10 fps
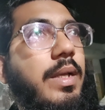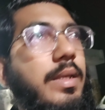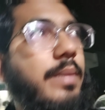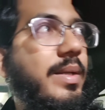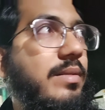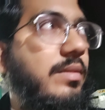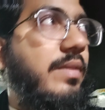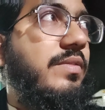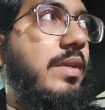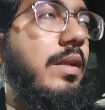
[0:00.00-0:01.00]
भी आके हमारे से
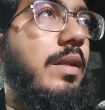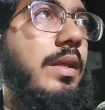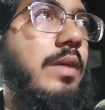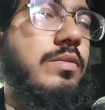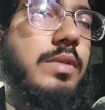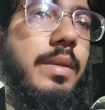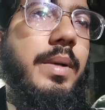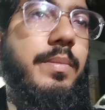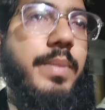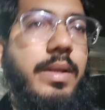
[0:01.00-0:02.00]
तफसील ली है उसके
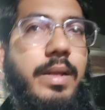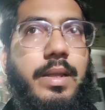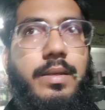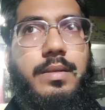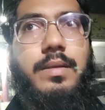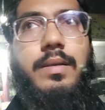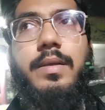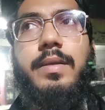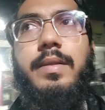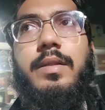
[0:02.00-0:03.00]
बाद फिर एक
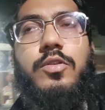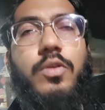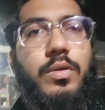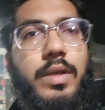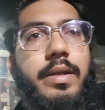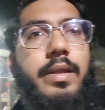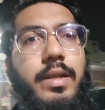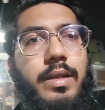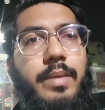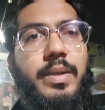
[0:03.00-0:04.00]
थ्रो uh, करने
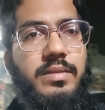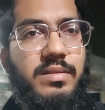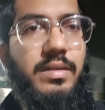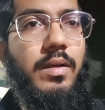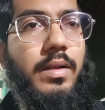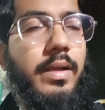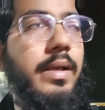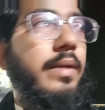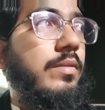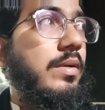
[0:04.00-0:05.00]
के लिए बड़ा सा डाला
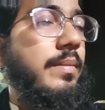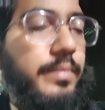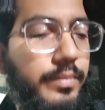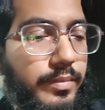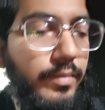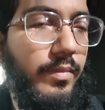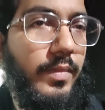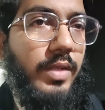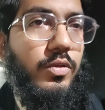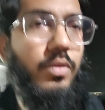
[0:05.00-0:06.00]
है उनका
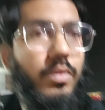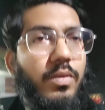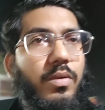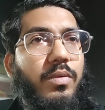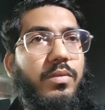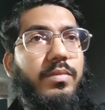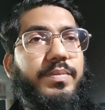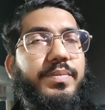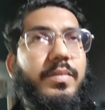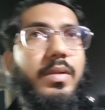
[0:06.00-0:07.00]
तो
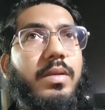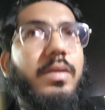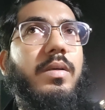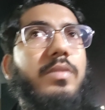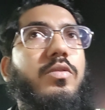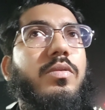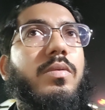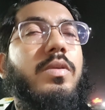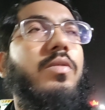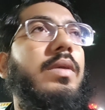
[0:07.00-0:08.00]
uh,
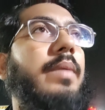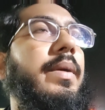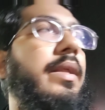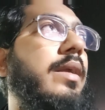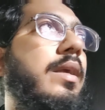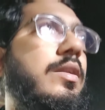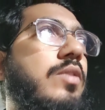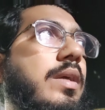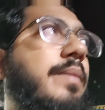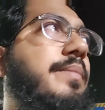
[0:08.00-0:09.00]
तो क्योंकि हमारी गाड़ी
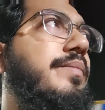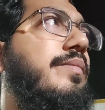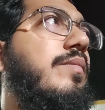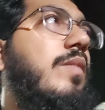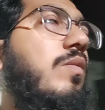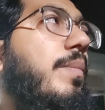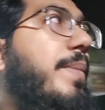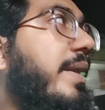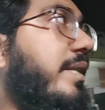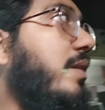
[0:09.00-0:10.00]
जो है वो
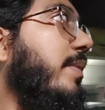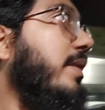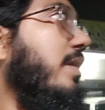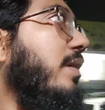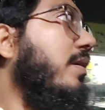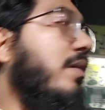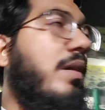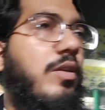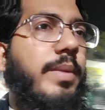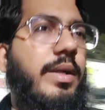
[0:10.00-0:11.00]
पार्किंग में थी
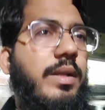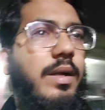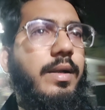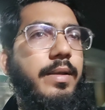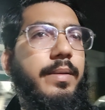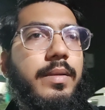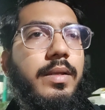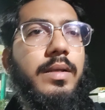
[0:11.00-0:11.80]
ऑटोमेटिक गाड़ी है